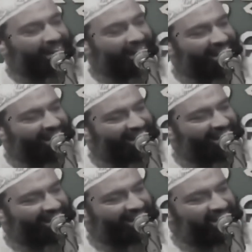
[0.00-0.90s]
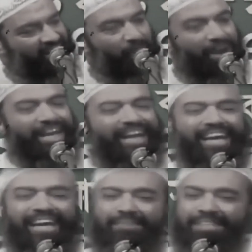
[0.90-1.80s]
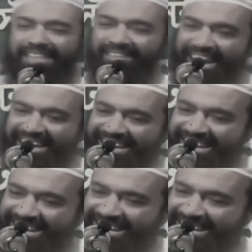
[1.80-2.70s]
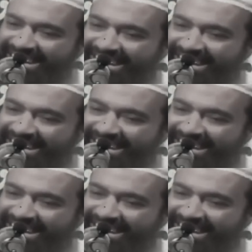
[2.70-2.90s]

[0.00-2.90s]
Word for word: উন্নত কারা কলকারখানা বেশি কোথায়